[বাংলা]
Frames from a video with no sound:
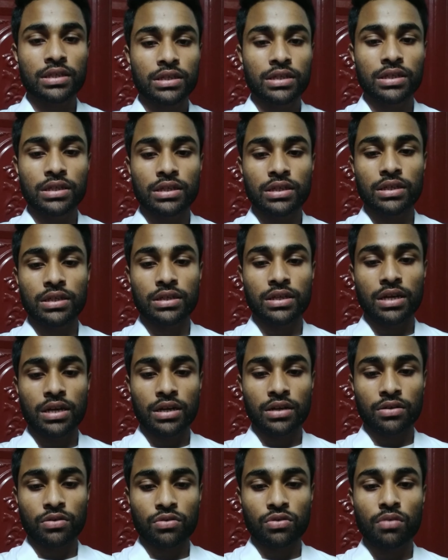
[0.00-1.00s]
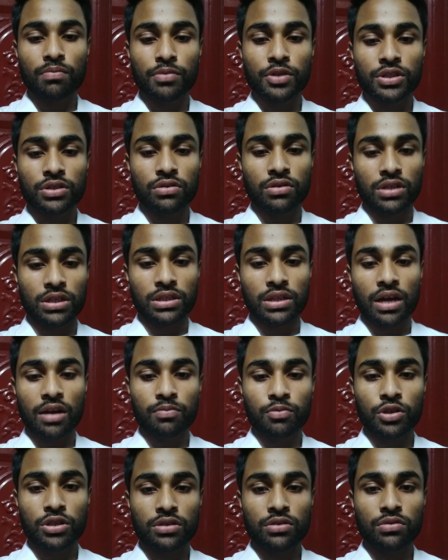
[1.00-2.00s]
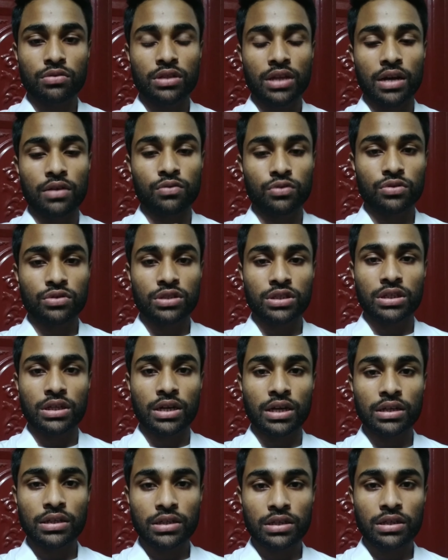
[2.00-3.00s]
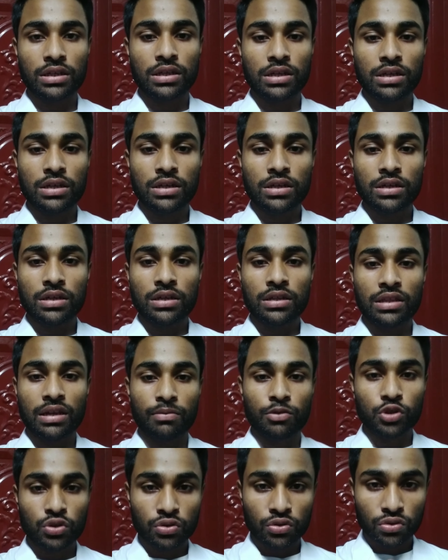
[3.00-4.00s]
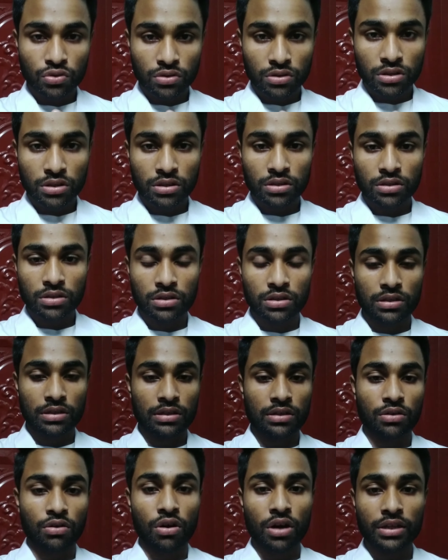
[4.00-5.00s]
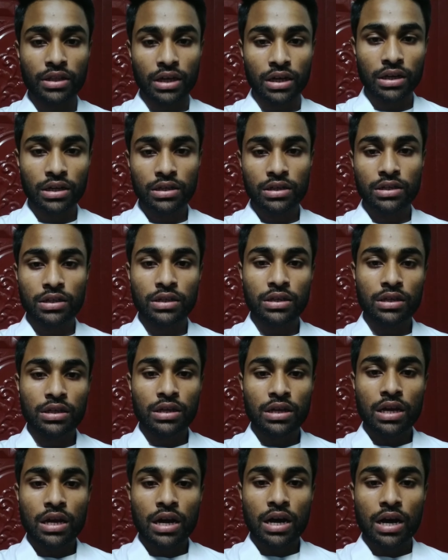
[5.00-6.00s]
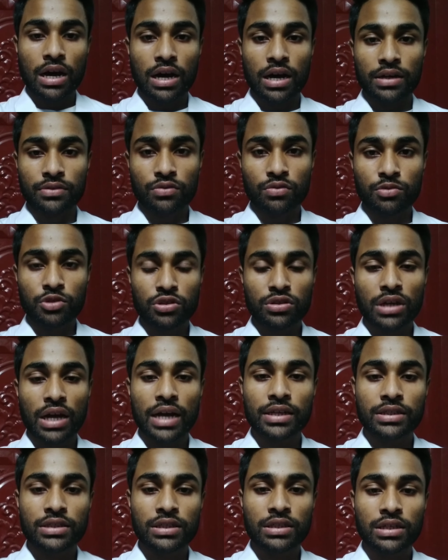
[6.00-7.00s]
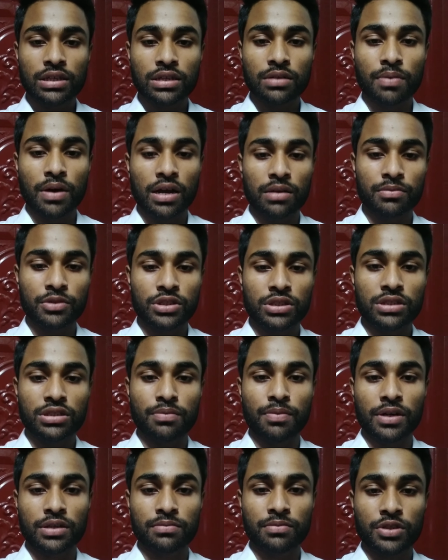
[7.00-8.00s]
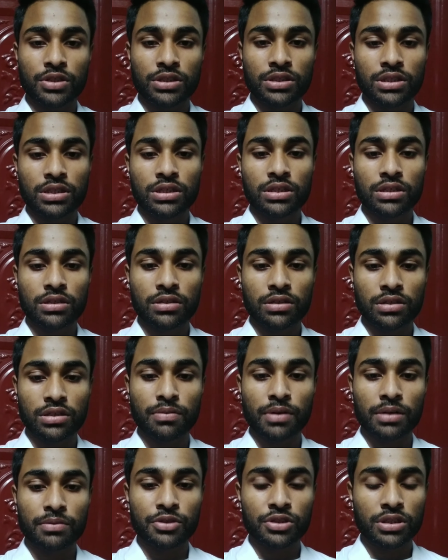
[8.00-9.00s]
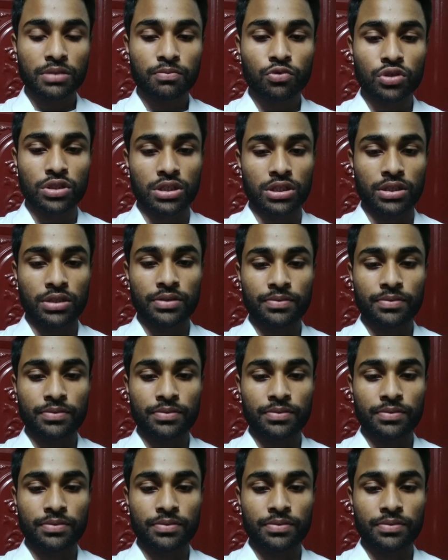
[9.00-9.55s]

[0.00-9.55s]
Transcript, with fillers: থেকে এটা কমপ্লিট করে তারপরে কিন্তু তার উচ্চশিক্ষার তেমন সুযোগ হয় না আর তুমি যদি আইএসটি থেকে ফার্মেসি ডিপার্টমেন্ট ডিপার্টমেন্টে পড়ে